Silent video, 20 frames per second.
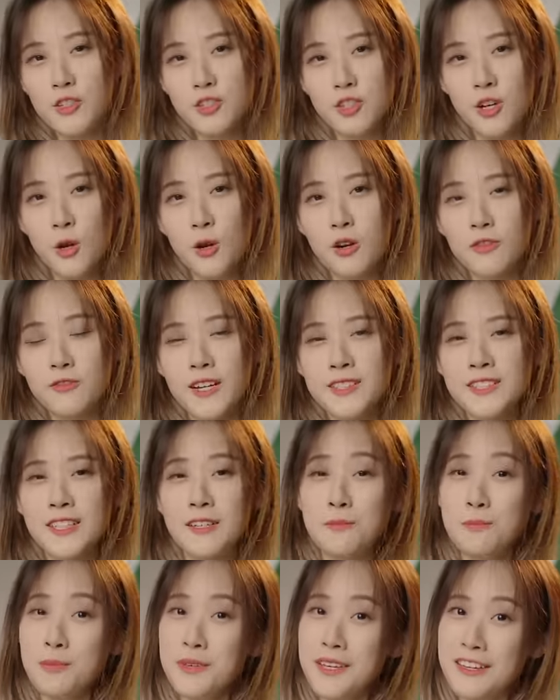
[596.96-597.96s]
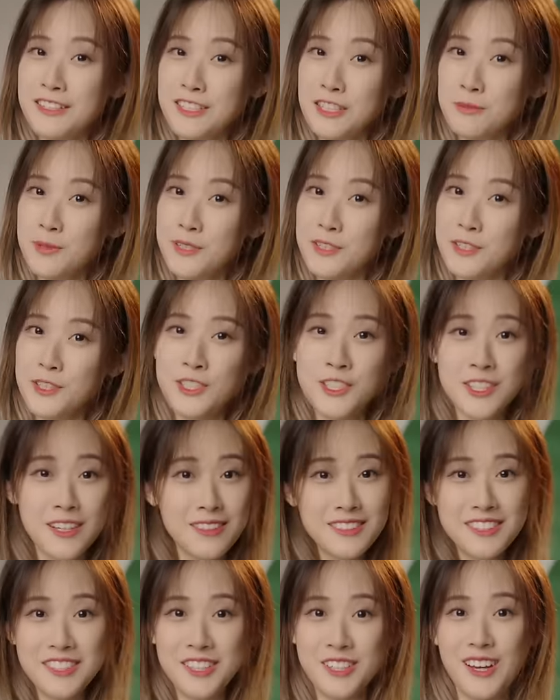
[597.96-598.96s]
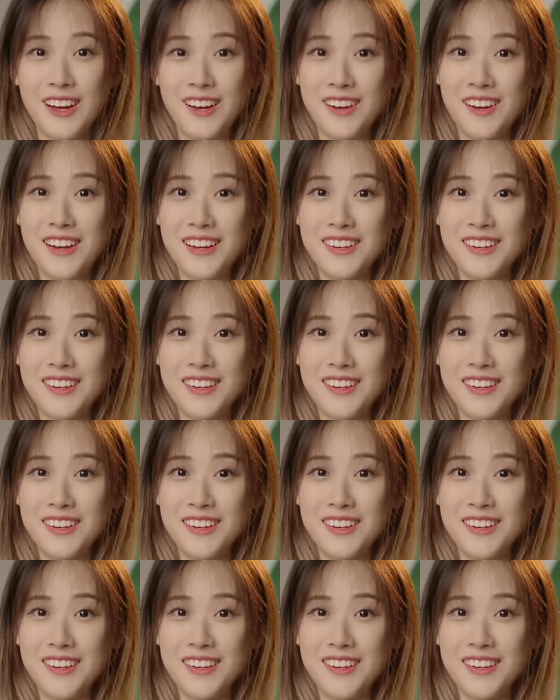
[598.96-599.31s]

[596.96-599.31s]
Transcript: 之后，我发现 BSB 是真强啊！